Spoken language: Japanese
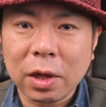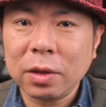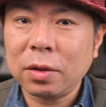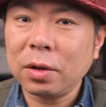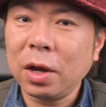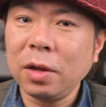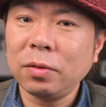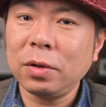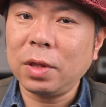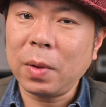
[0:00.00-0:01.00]
違いに
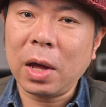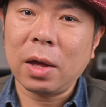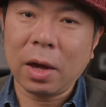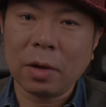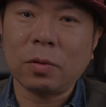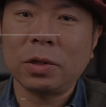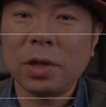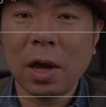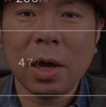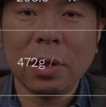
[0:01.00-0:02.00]
ついては、はい、こち
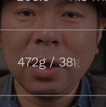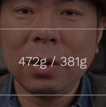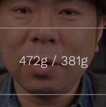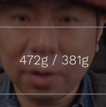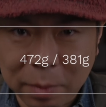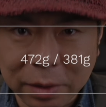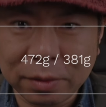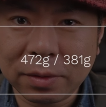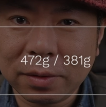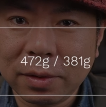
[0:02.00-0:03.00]
らになりま
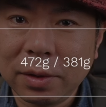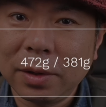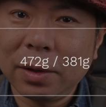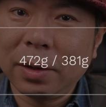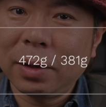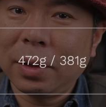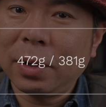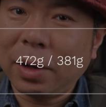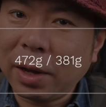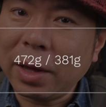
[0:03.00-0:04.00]
す。
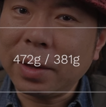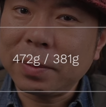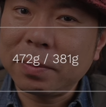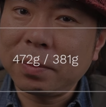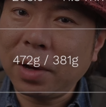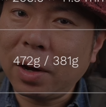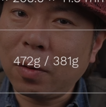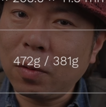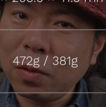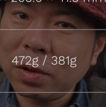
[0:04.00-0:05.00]
はい。まあ、
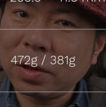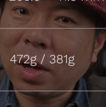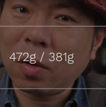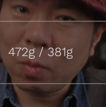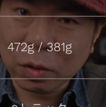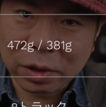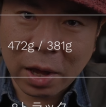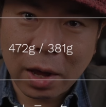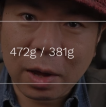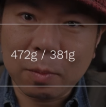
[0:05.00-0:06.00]
大きさ、重
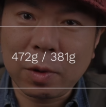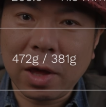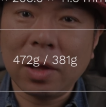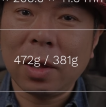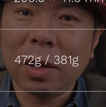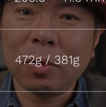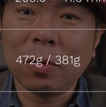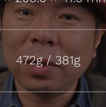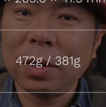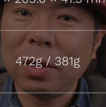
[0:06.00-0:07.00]
さもね、えー、
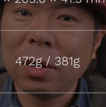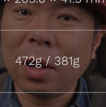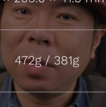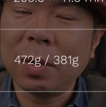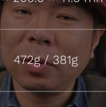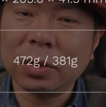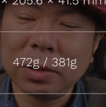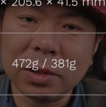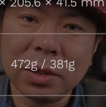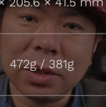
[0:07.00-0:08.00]
当然違います
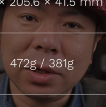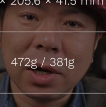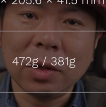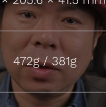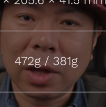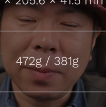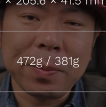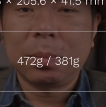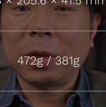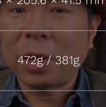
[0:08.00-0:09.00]
し、あとはね、
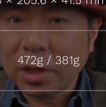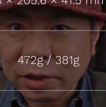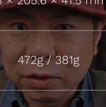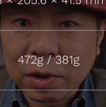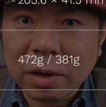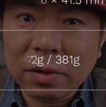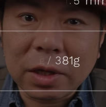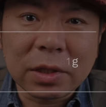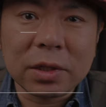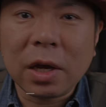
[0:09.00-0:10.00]
まあ、端子の数
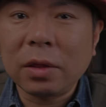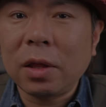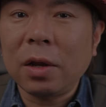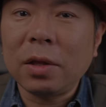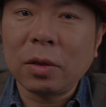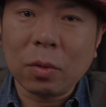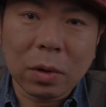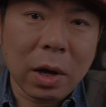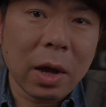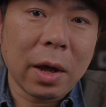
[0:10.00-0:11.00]
が違ったりだと
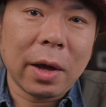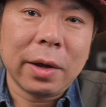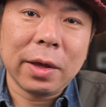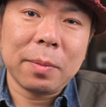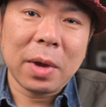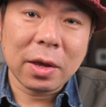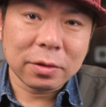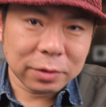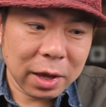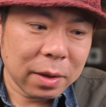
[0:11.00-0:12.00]
か、えー、
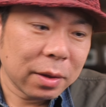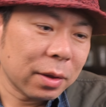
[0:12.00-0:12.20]
マイクね、